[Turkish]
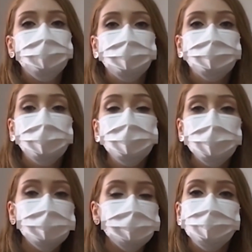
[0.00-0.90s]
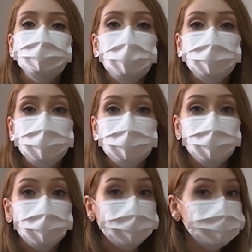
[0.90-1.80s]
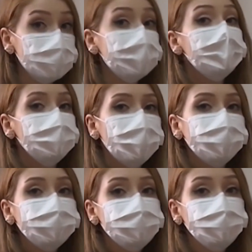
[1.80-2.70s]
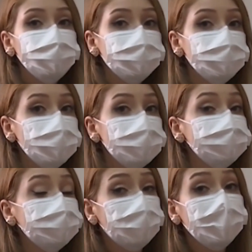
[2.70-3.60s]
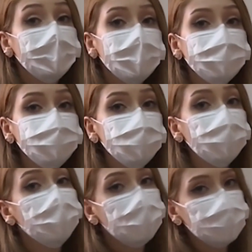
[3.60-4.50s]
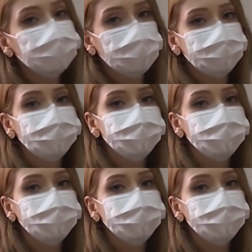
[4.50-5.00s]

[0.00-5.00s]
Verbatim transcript: Covid-19 ile mücadele günlerinde market alışverişlerinde de en çok online